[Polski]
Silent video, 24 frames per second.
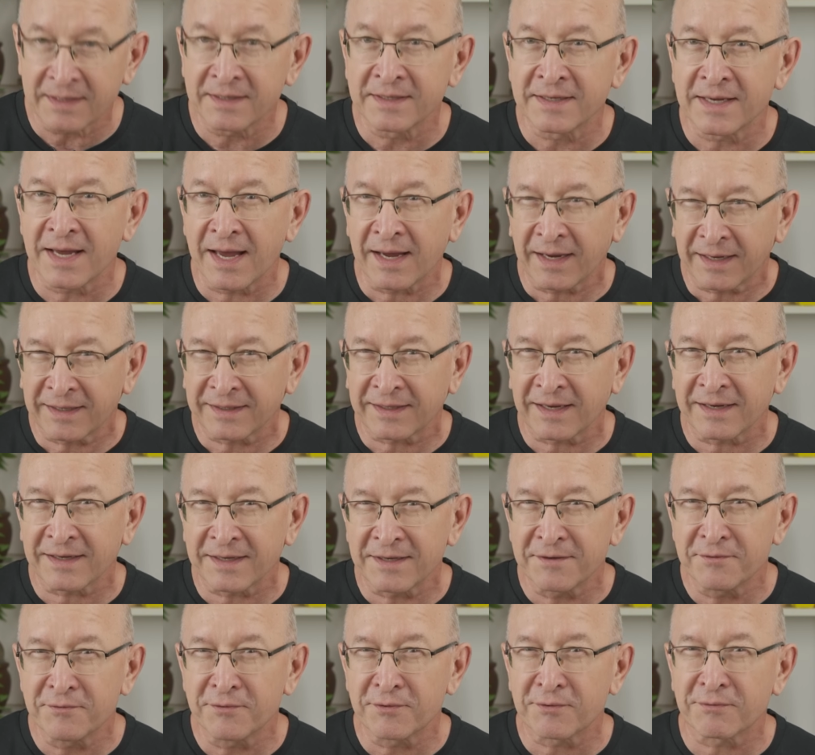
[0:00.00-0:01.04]
jak
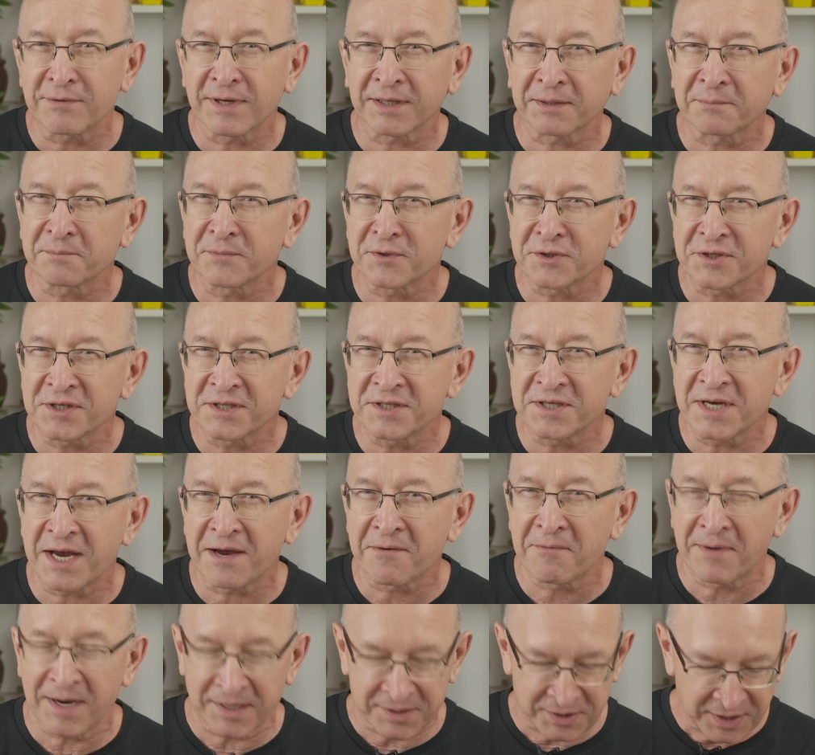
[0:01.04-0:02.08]
taki układ może
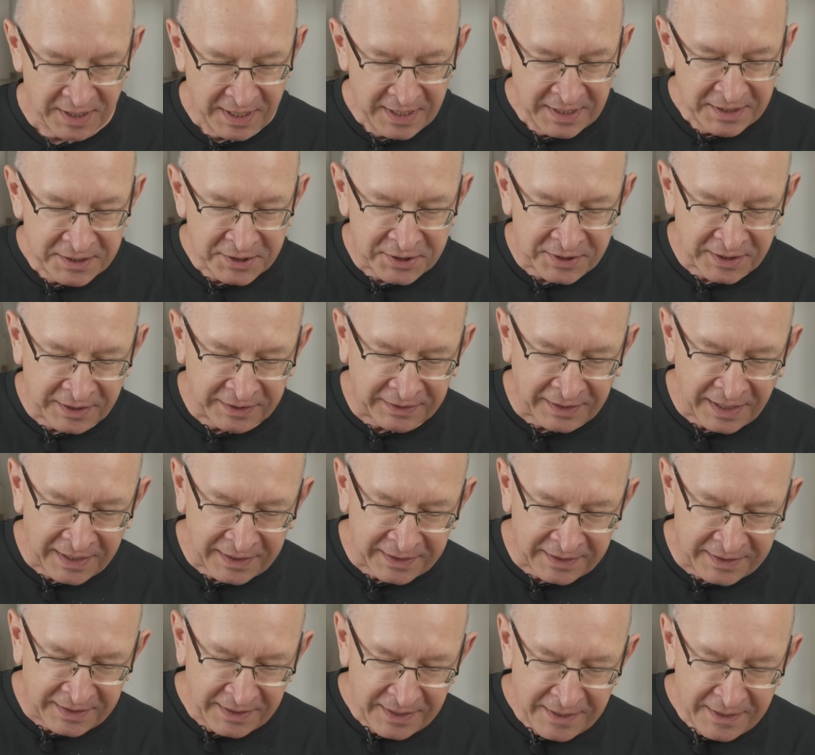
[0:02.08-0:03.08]
działać, że tak